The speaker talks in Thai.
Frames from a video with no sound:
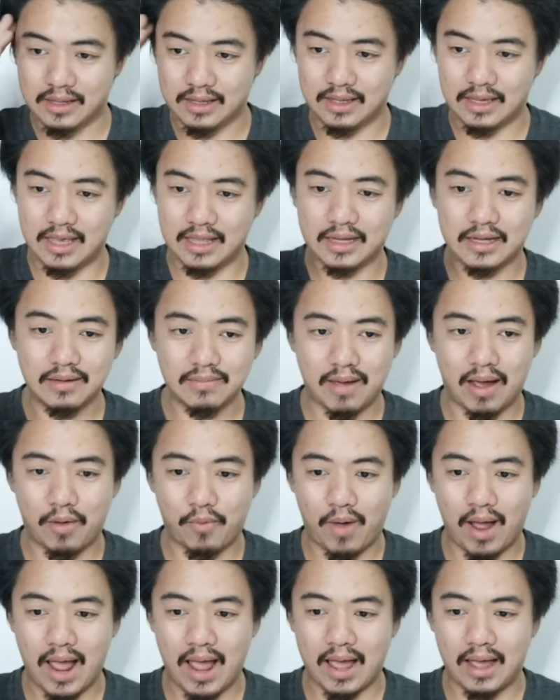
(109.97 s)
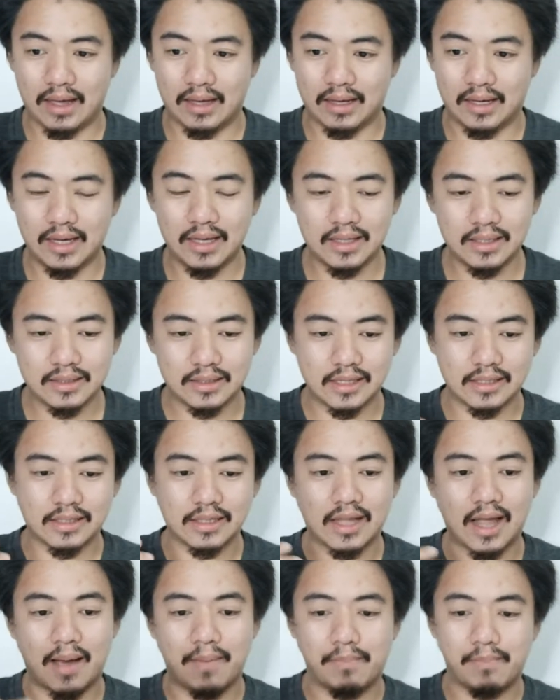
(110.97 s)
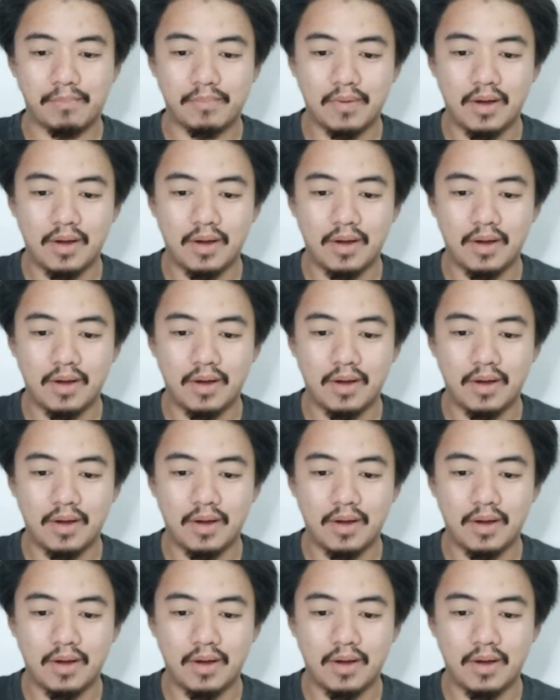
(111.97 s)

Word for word: คิดขึ้นมาว่า เฮ้ยฉันจะทำ